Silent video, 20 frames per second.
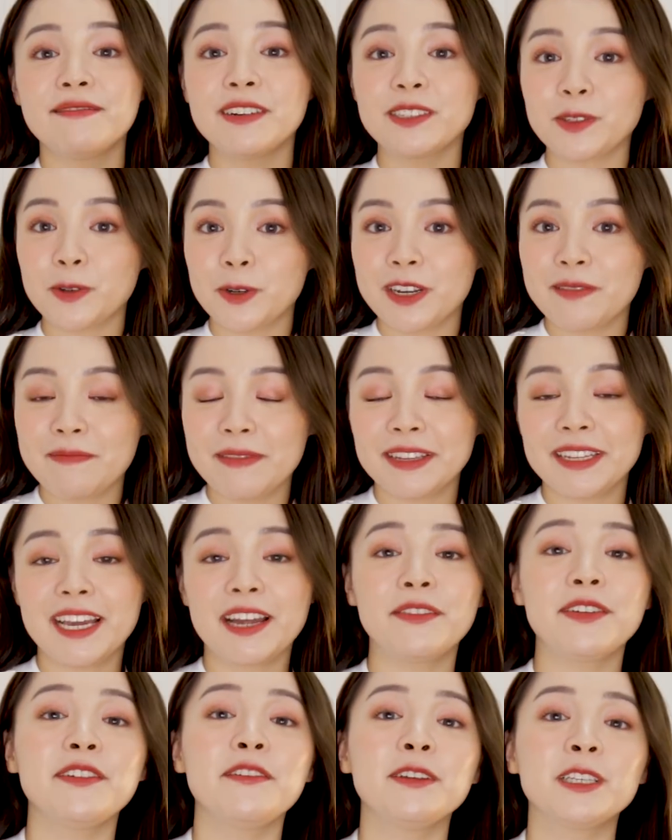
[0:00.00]
Vừa rồi thì mình
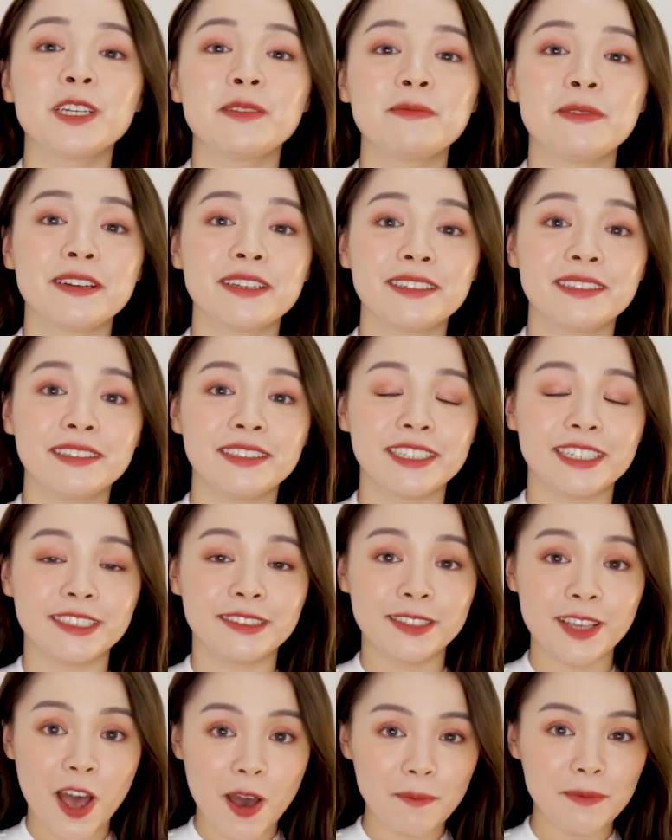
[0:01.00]
đã review cho mọi người
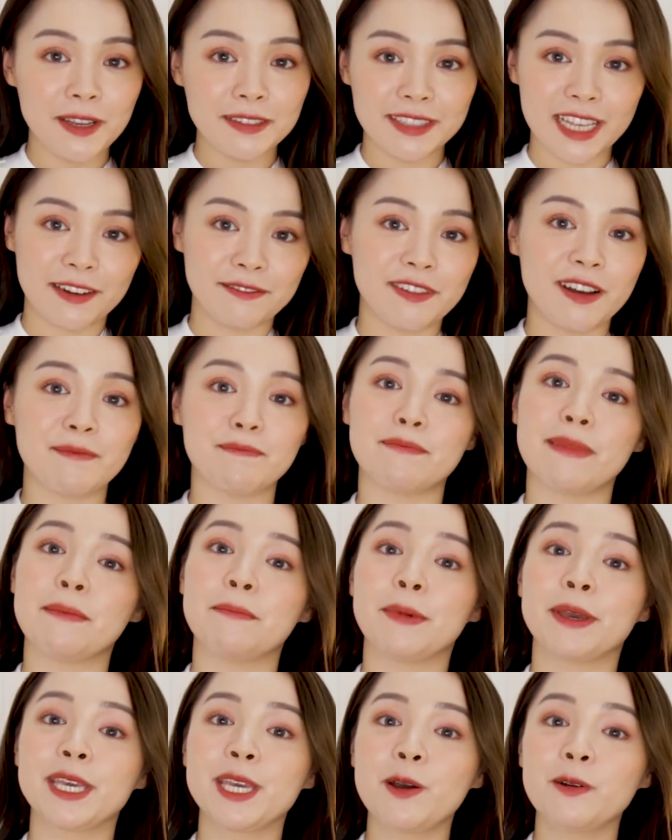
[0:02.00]
top những sản phẩm mà
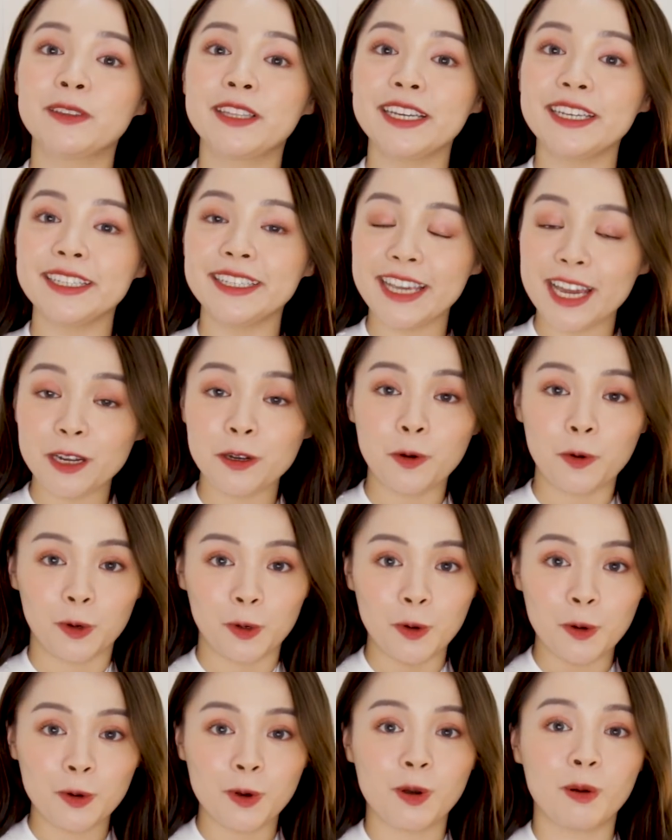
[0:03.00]
mình yêu thích nhất của
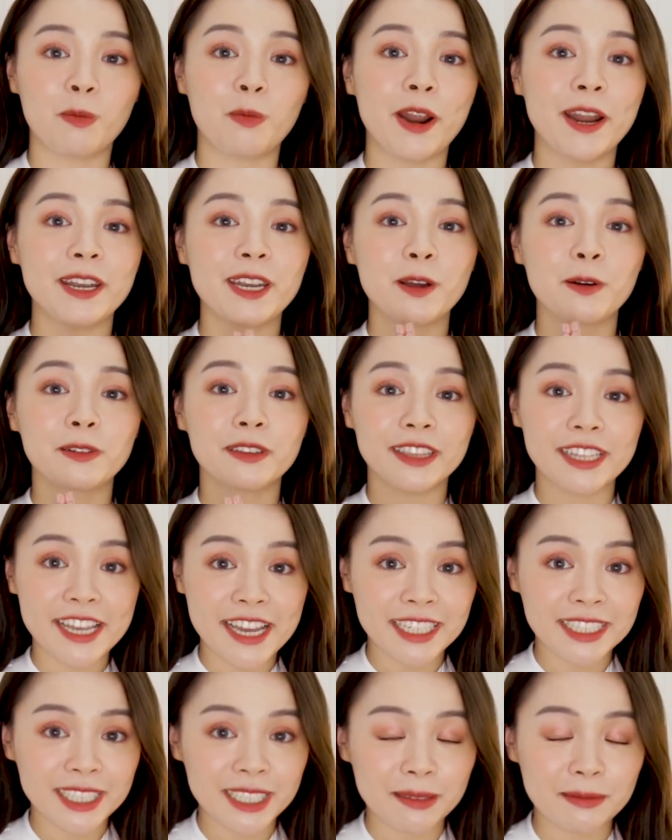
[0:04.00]
local brand đầu
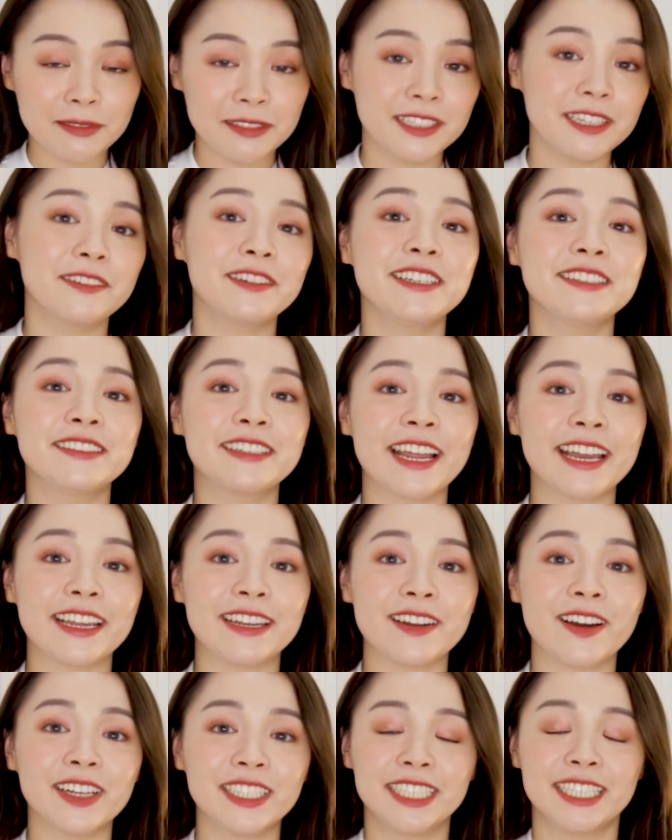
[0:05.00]
tiên trong series
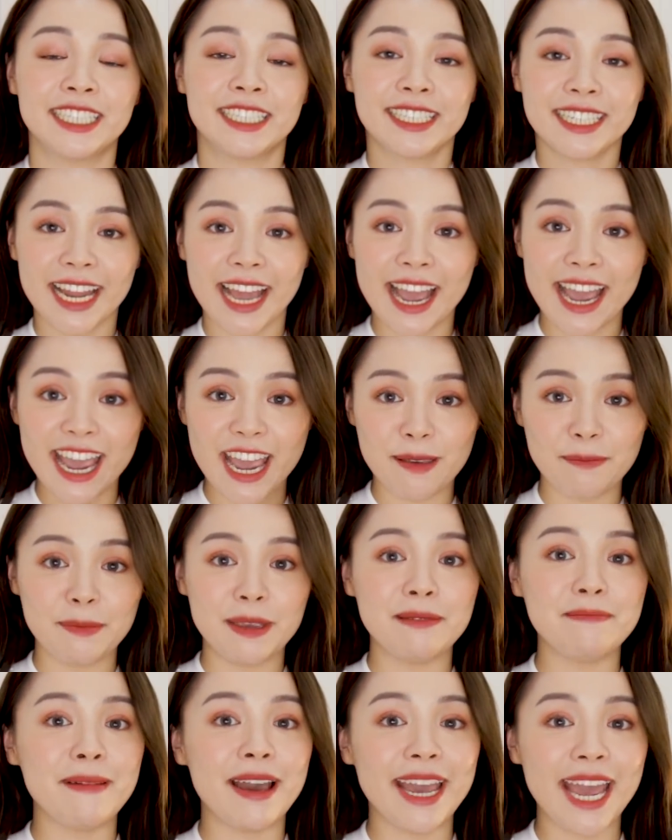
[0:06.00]
này, đó chính là
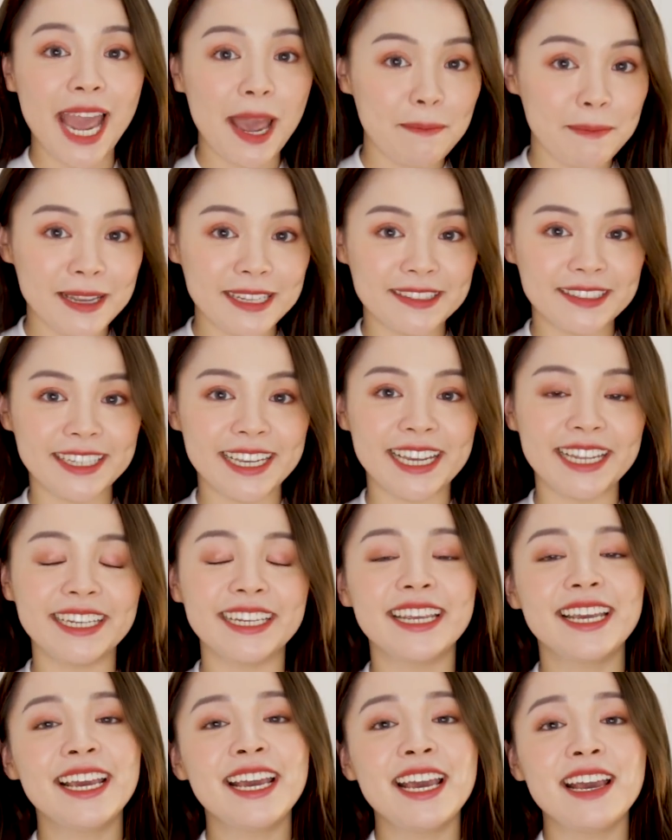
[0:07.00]
Emmie by Happy
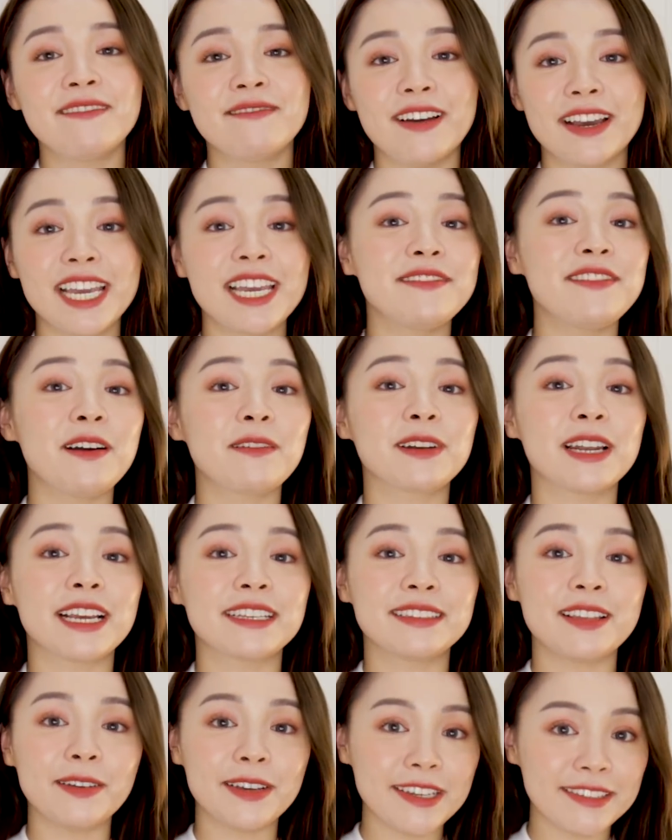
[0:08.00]
Skin. Và hy vọng
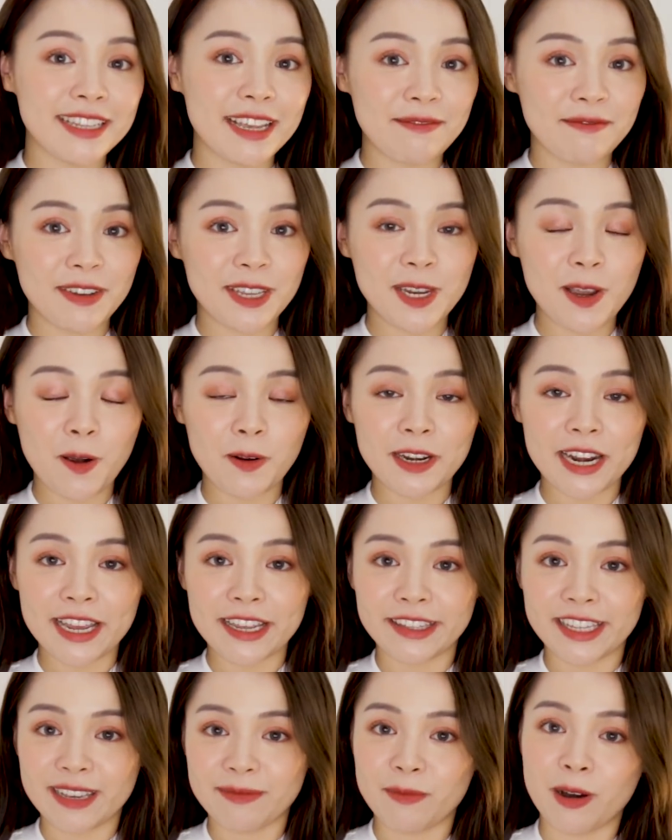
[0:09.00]
là sau khi xem video
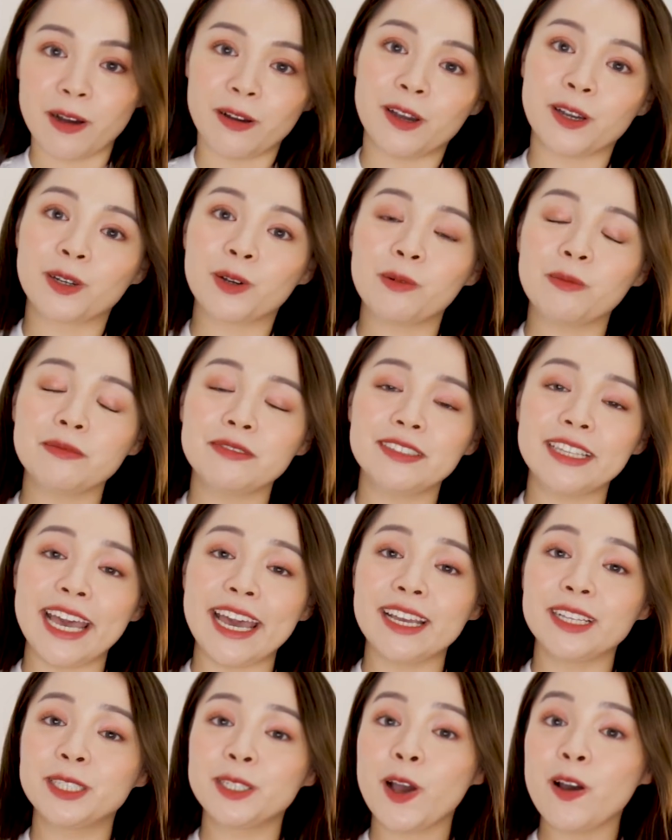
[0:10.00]
này thì mọi người cũng
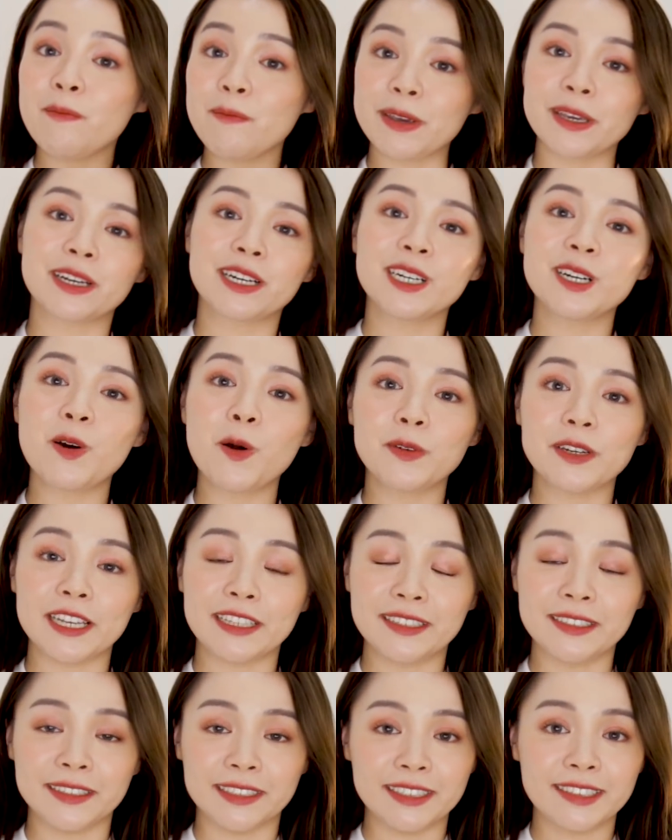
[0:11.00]
sẽ cho mình cơ hội
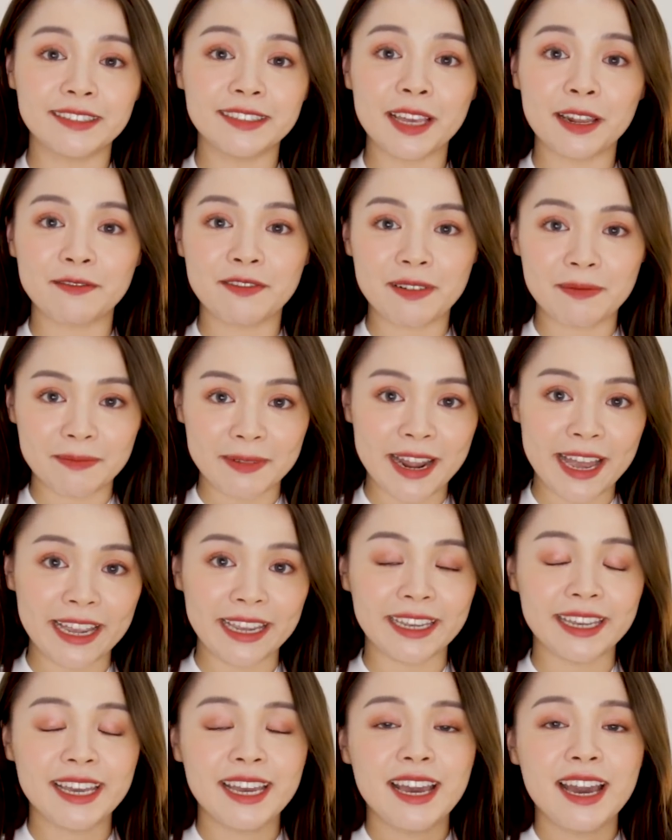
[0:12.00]
để thử những sản phẩm
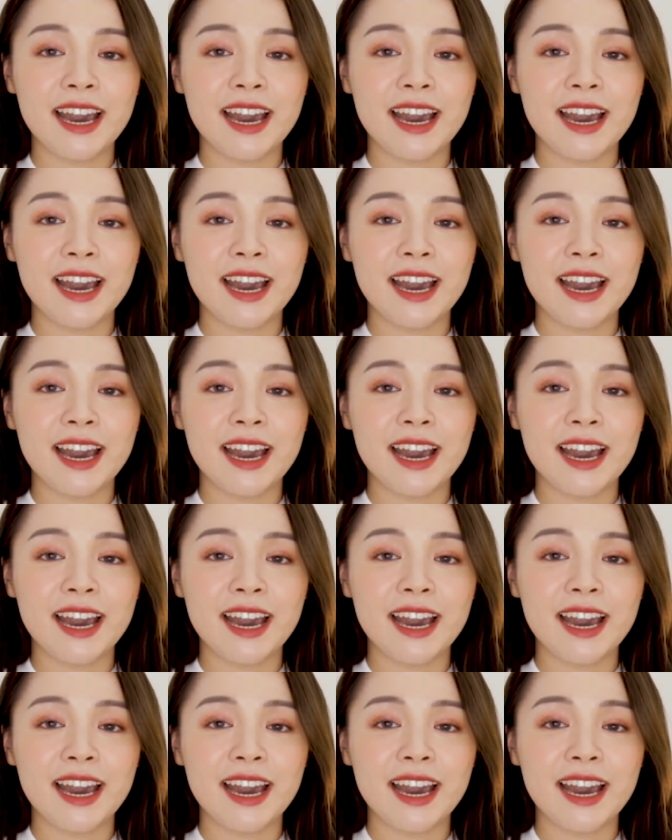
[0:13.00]
này.